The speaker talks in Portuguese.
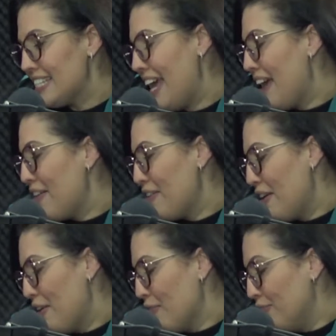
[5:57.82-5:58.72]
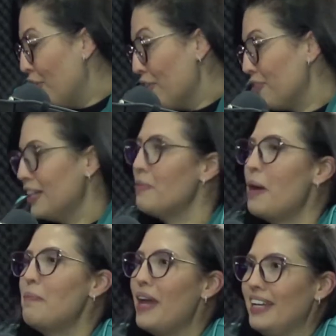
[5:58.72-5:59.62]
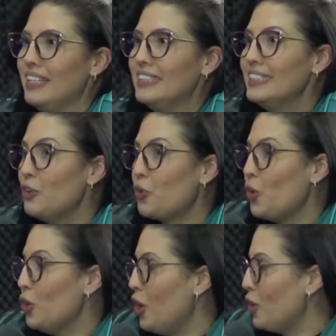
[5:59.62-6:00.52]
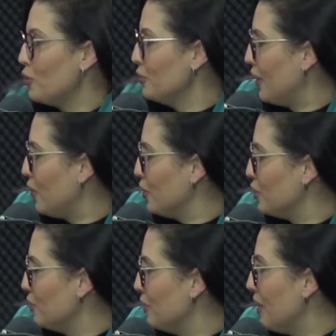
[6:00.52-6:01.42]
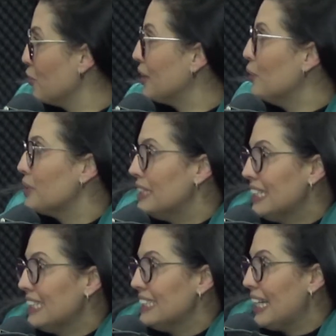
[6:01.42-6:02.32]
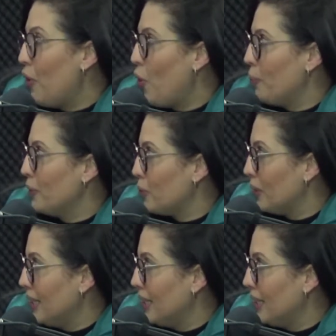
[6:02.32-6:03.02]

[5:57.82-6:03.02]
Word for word: ser fofa na minha pele. Se eu tá coloco vendo? um negócio, eu tenho tanta roupa no